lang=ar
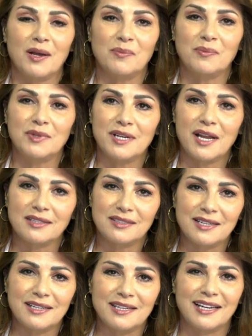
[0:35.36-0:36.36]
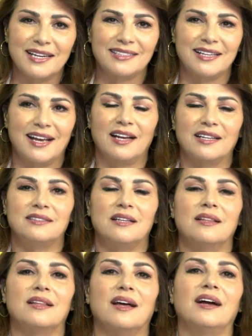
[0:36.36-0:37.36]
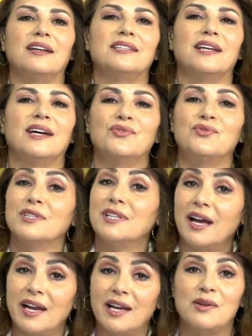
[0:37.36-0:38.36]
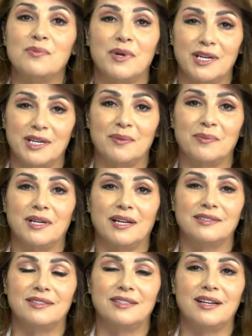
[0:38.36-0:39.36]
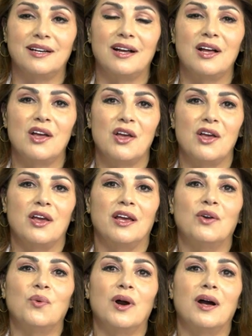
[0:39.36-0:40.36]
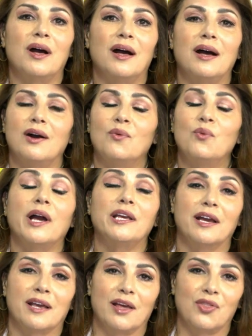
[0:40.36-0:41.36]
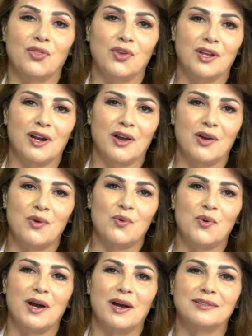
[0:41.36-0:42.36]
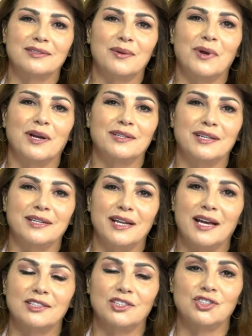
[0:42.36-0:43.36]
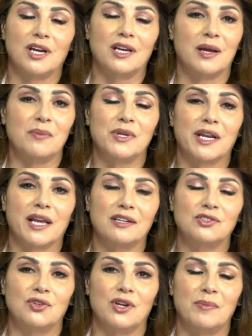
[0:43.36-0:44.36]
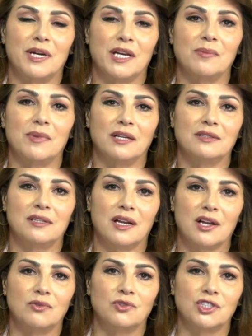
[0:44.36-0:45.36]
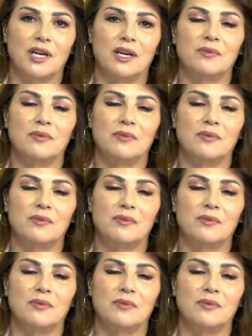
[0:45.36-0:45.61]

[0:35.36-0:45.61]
لا زلنا نتحدث عن فضائل مريم العذراء وهي كثيرة وطبعا احنا هذا الشهر عم نكرسه لمريم العذراء كون شهر